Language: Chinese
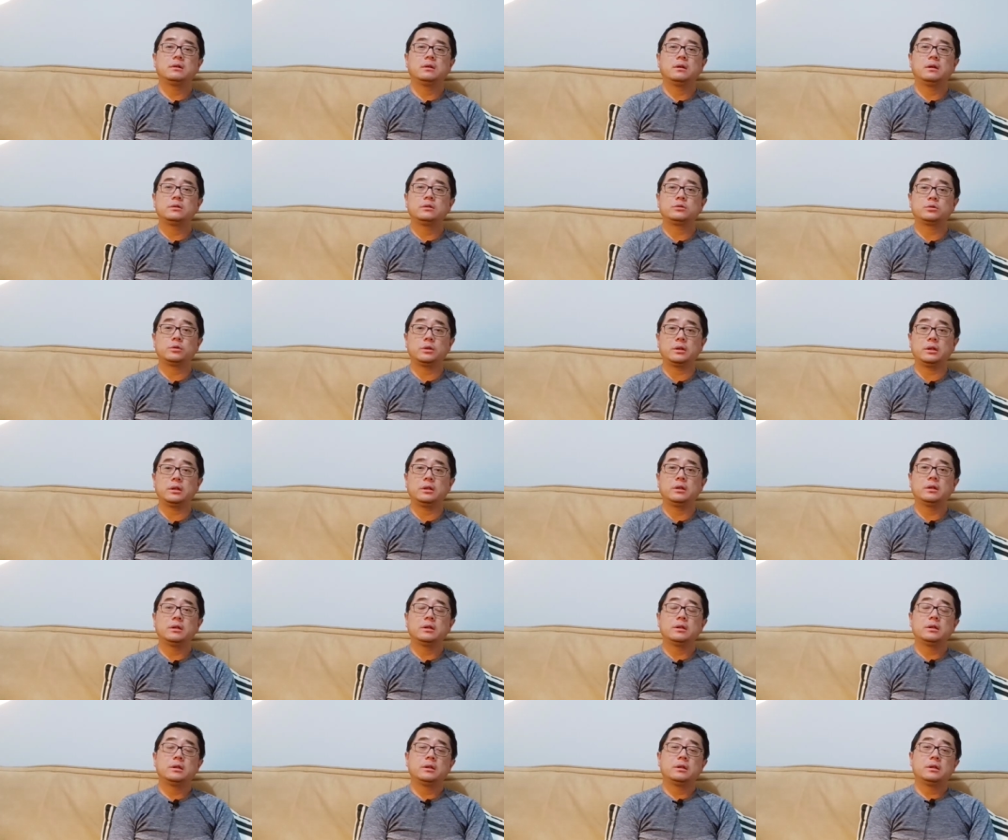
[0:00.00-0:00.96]
所以。
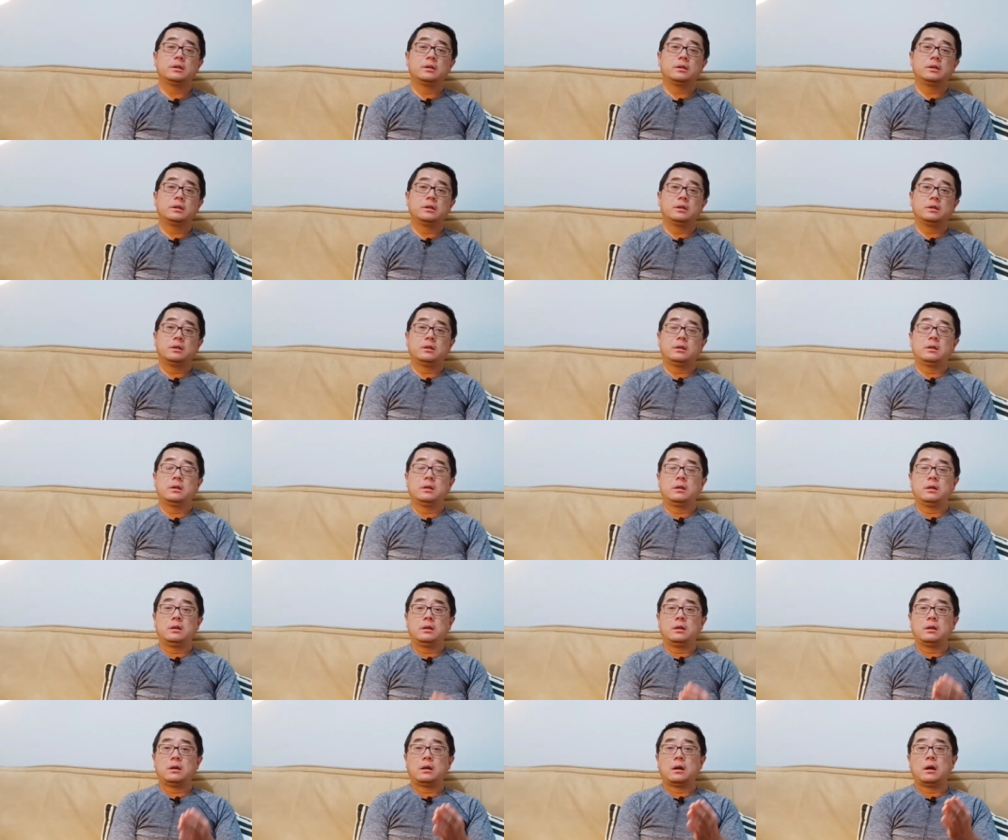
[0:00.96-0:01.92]

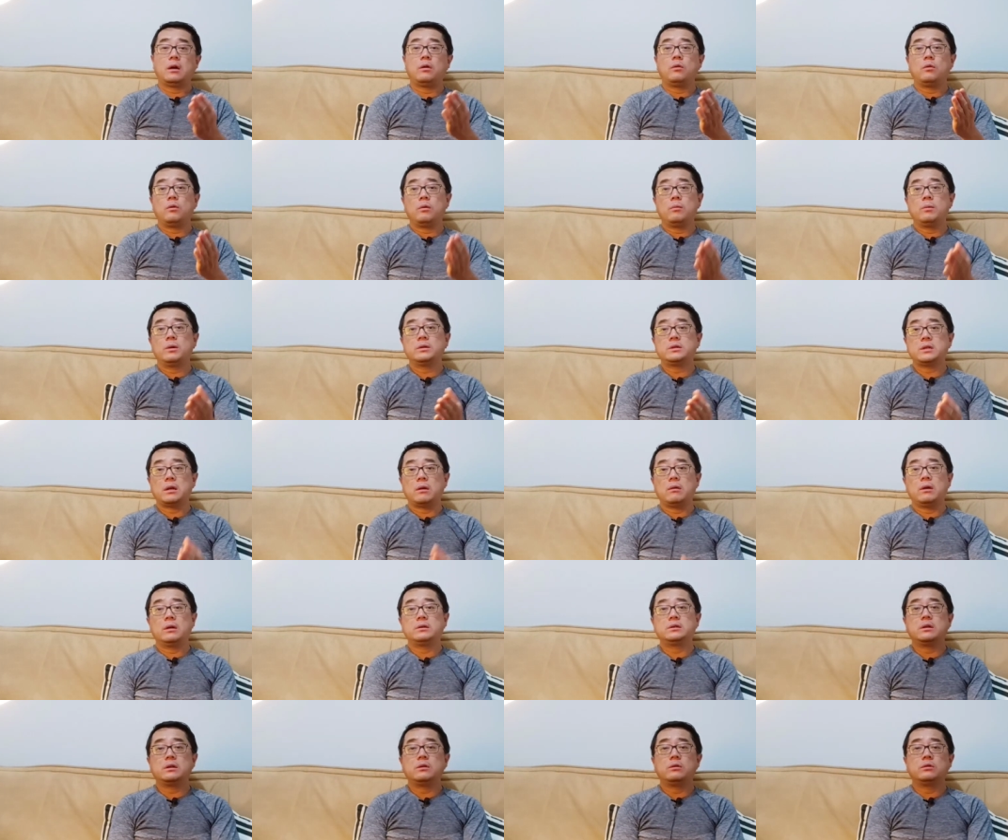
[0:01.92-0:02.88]
好，我们讲完
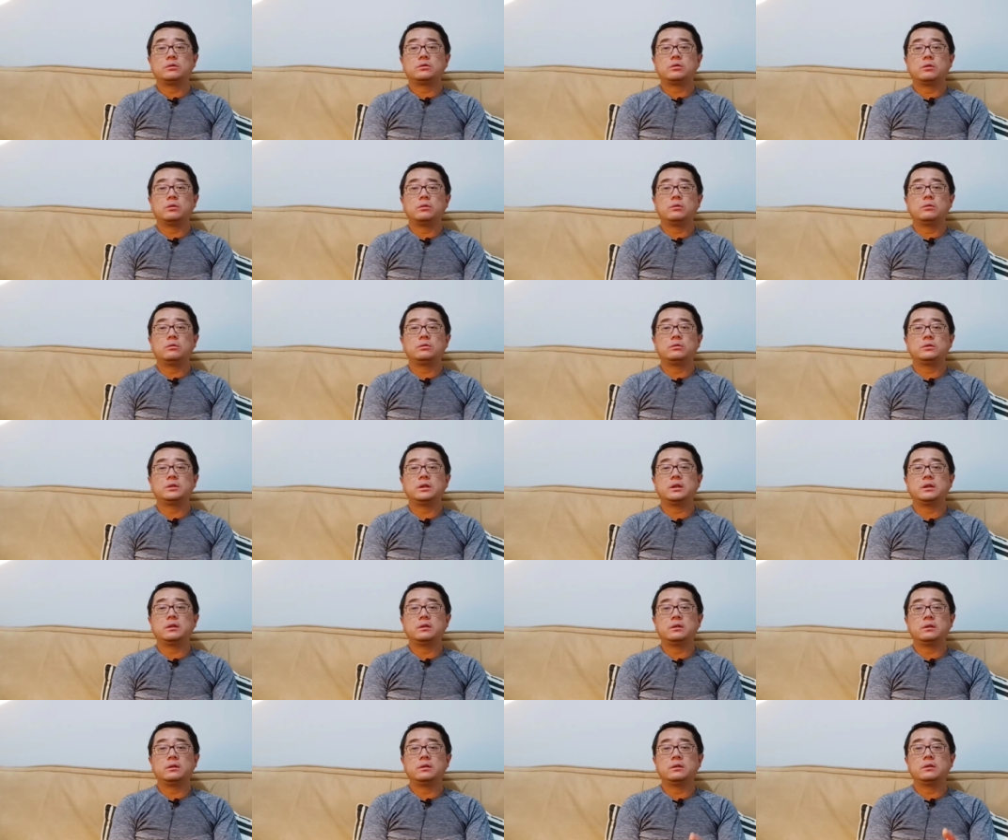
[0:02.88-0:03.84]
这个，从这
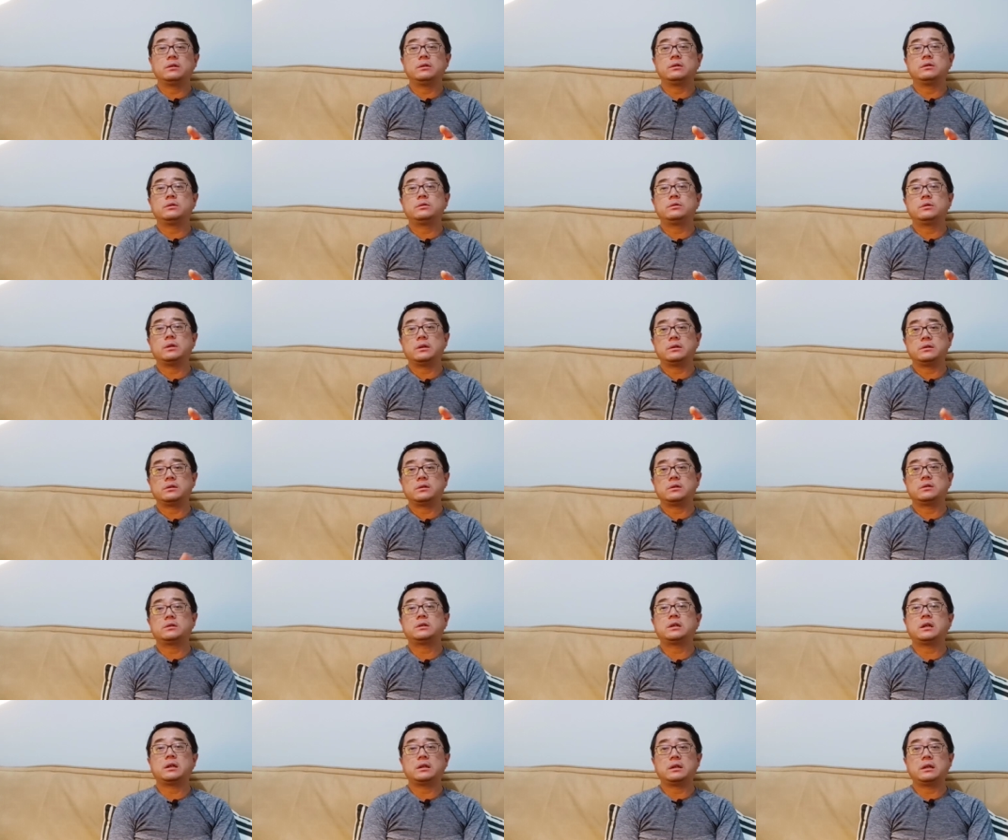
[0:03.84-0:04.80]
个选择
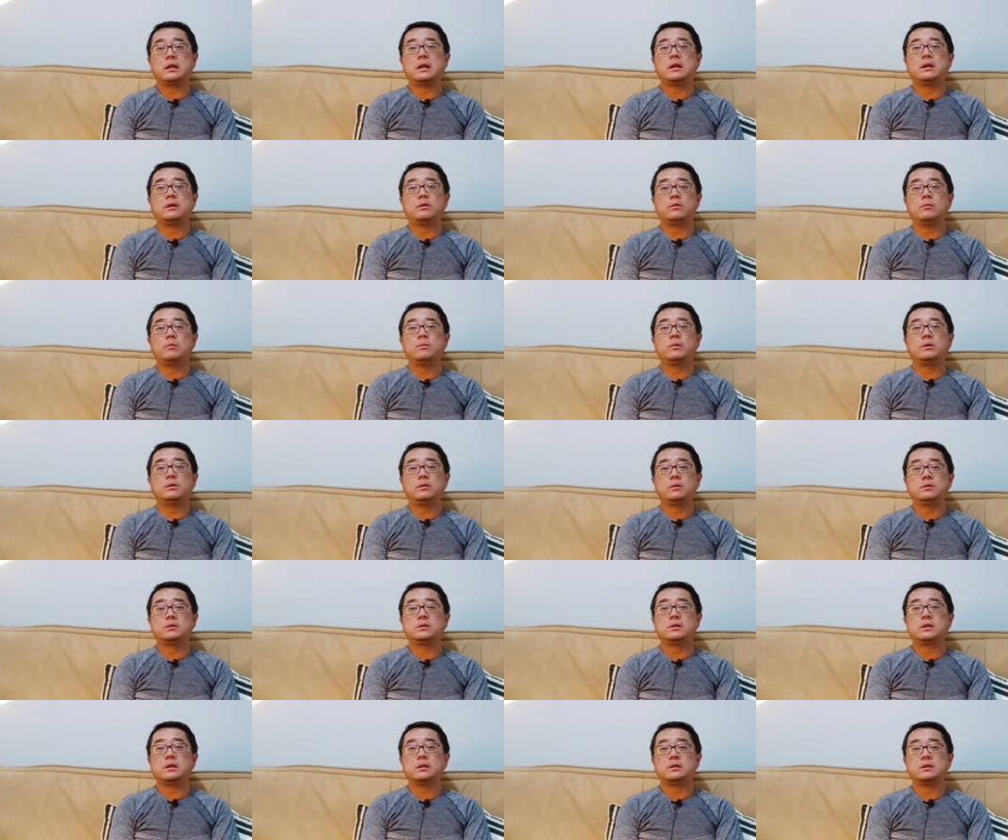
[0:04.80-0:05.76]
上来，我们认
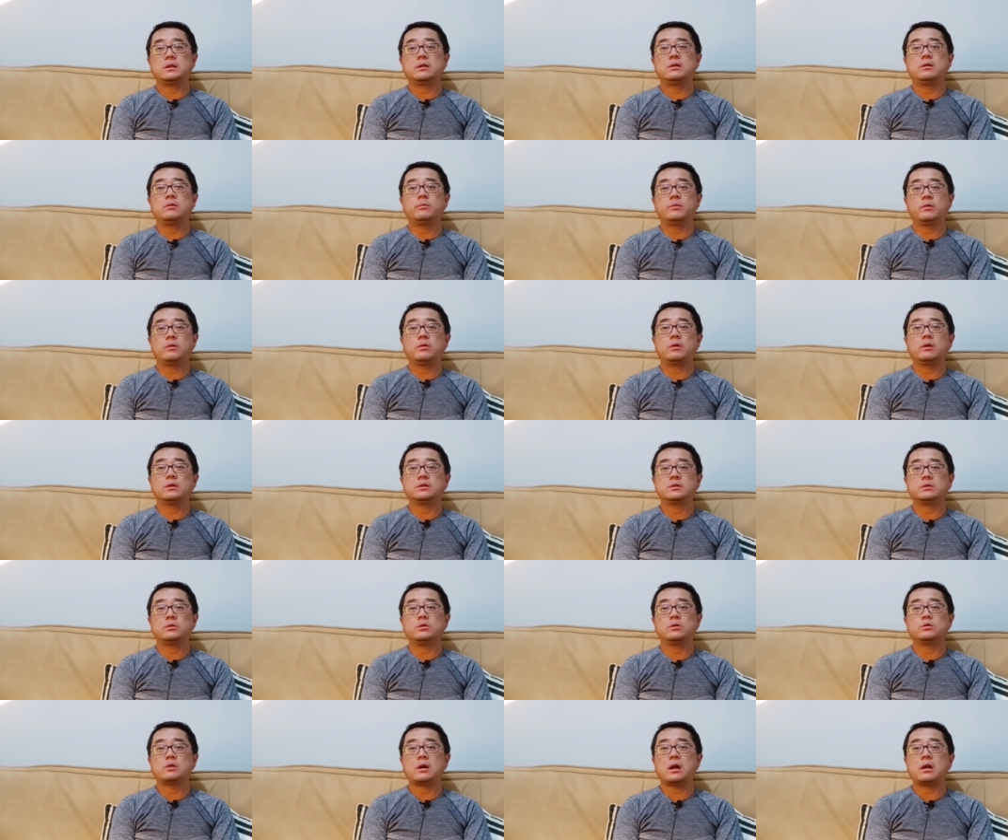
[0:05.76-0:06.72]
证了这个欧米康只
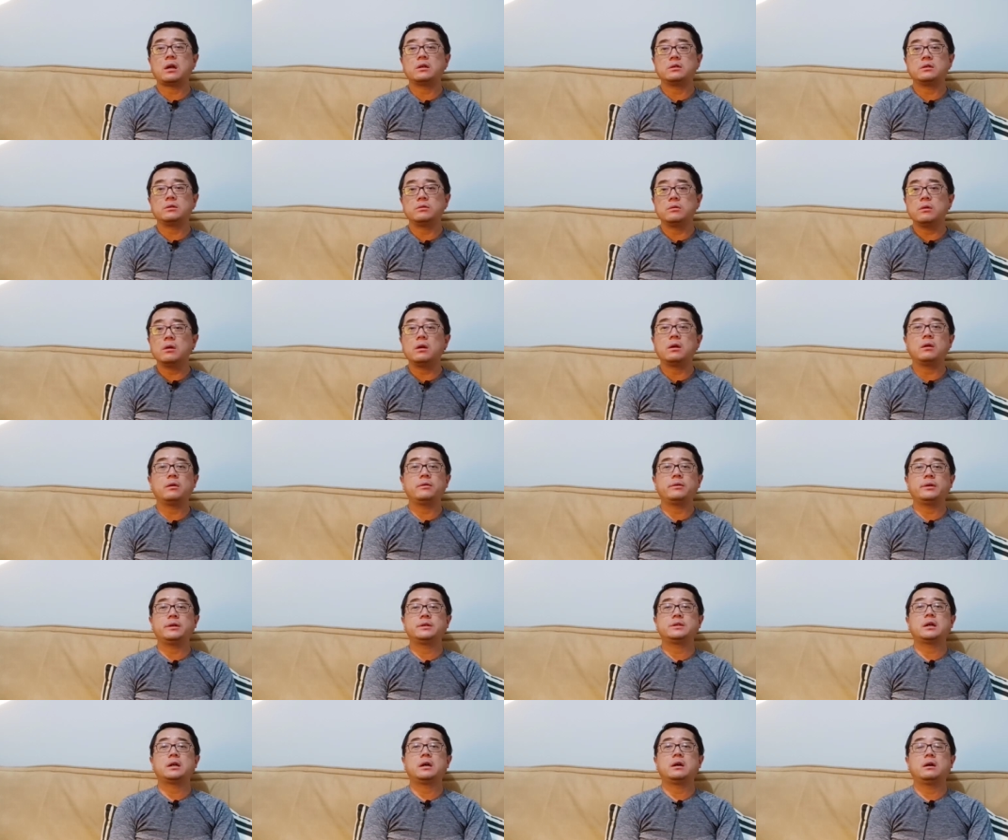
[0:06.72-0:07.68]
会传染性越来越
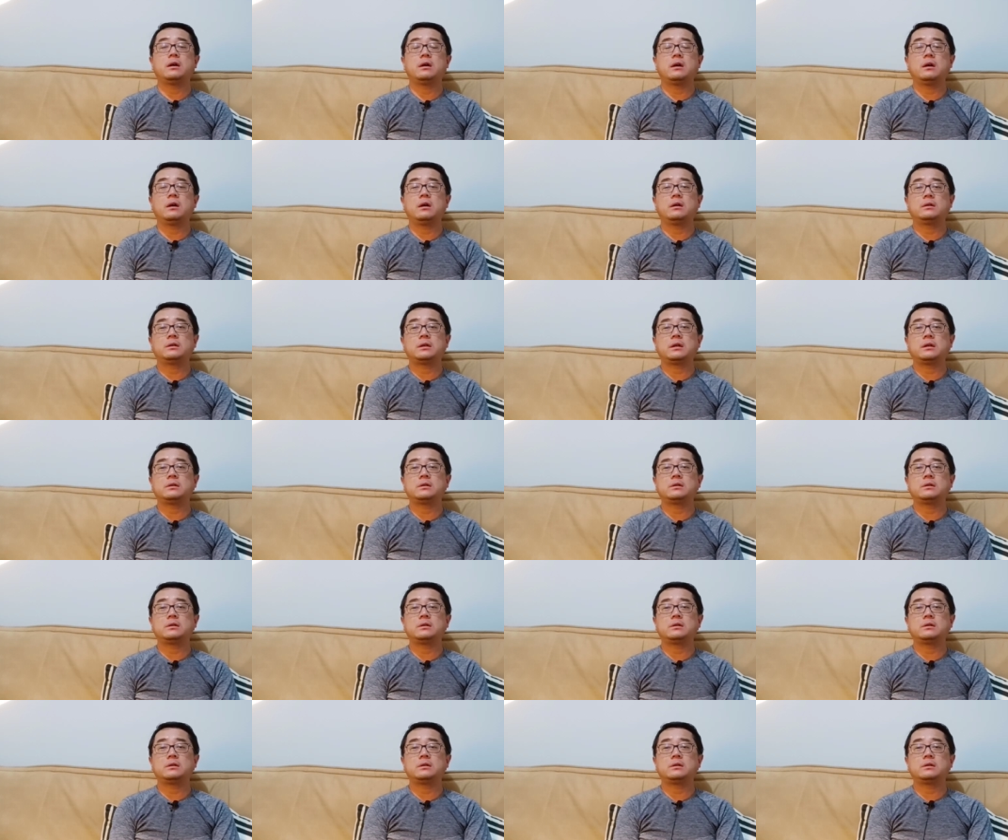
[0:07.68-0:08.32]
强啊，它，